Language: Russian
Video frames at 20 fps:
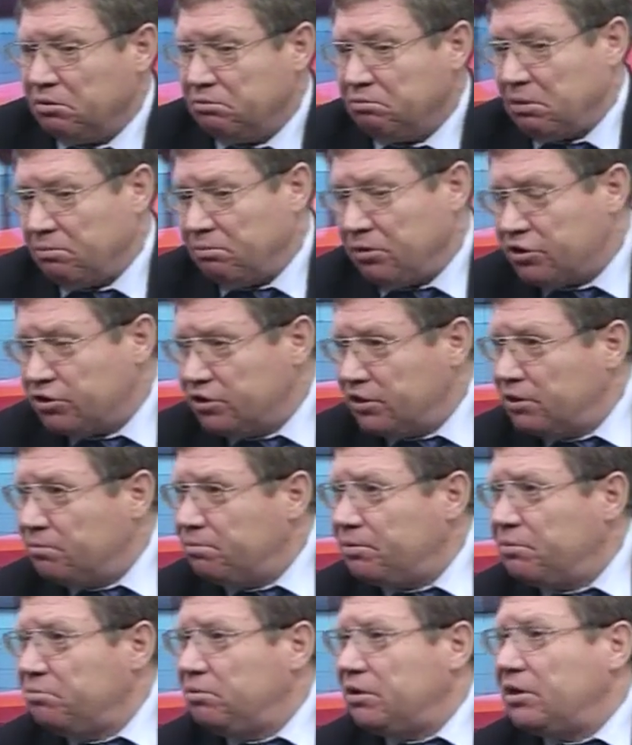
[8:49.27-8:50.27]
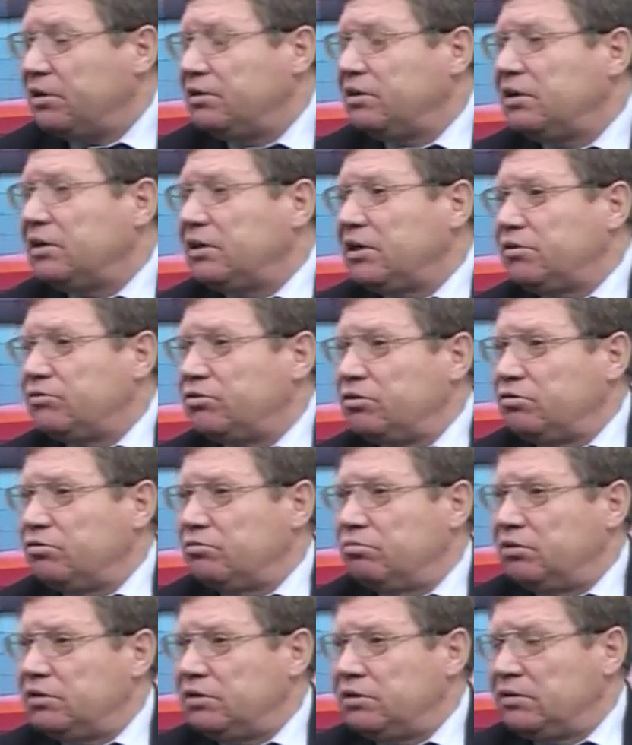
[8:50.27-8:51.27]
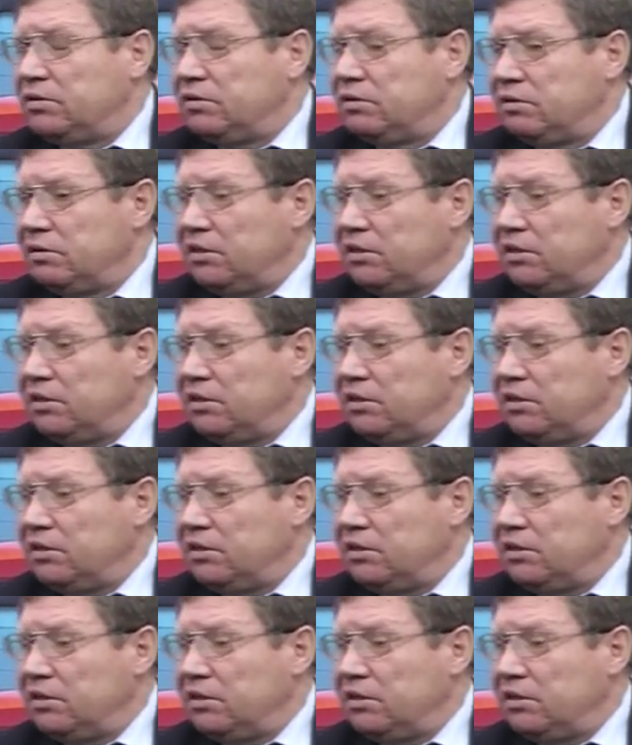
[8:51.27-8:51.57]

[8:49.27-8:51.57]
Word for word: Опять же например и Николаевской области.